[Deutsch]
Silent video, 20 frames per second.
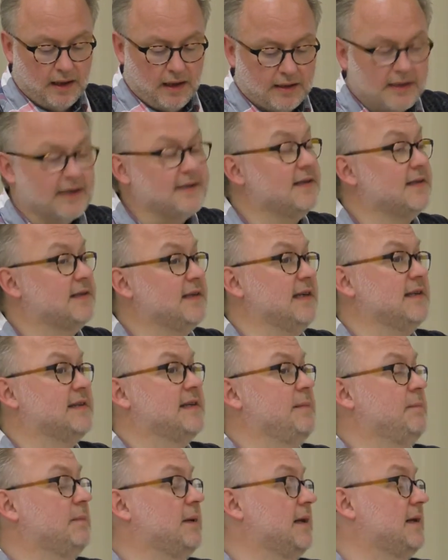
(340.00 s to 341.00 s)
das ist die
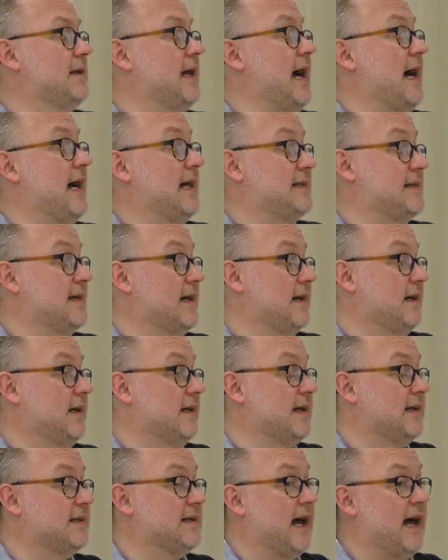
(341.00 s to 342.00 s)
simple Tatsache,
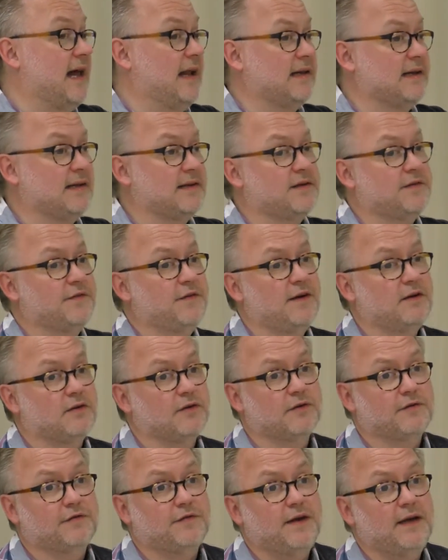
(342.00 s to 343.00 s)
dass all diese
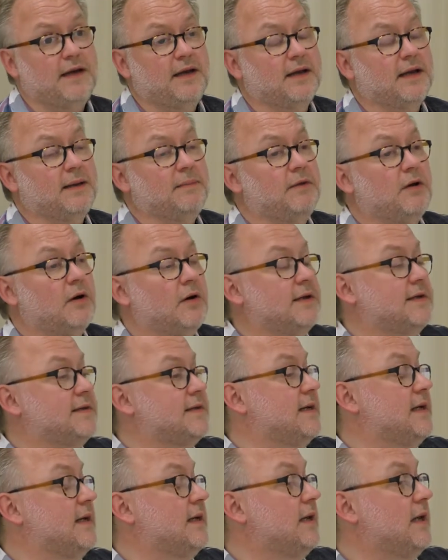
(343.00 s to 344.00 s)
Philosophien, die im
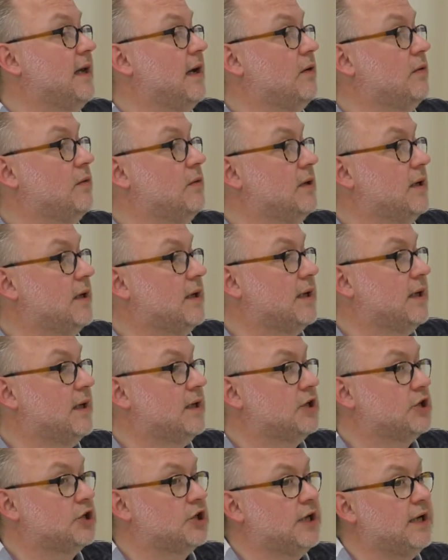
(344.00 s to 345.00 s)
19. Jahrhundert
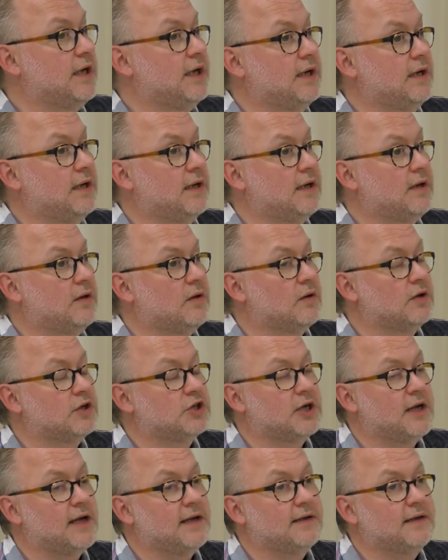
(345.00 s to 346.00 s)
entstehen in
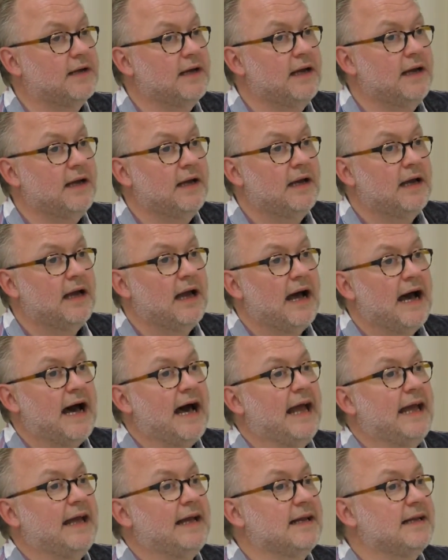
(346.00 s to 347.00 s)
Deutschland,
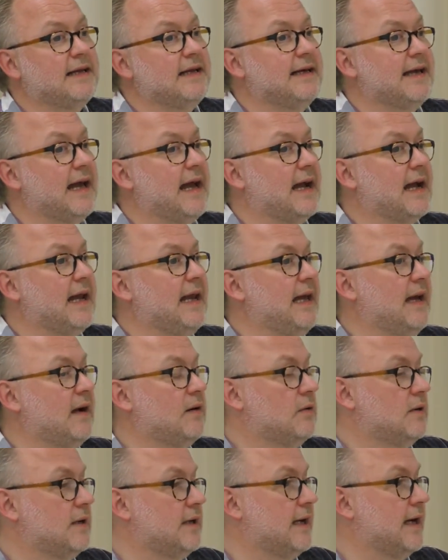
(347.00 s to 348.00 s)
eigentlich
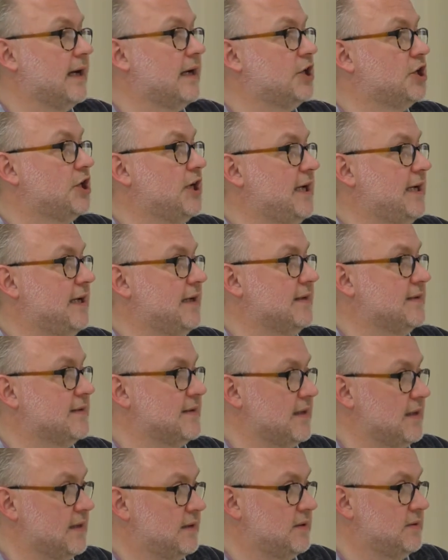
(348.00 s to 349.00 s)
Erklärungen der Geschichte
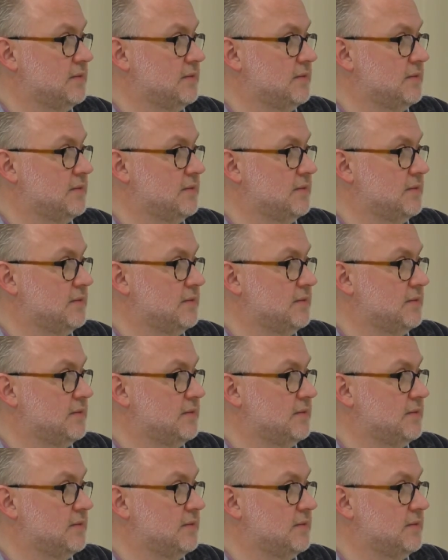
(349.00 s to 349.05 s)
sind.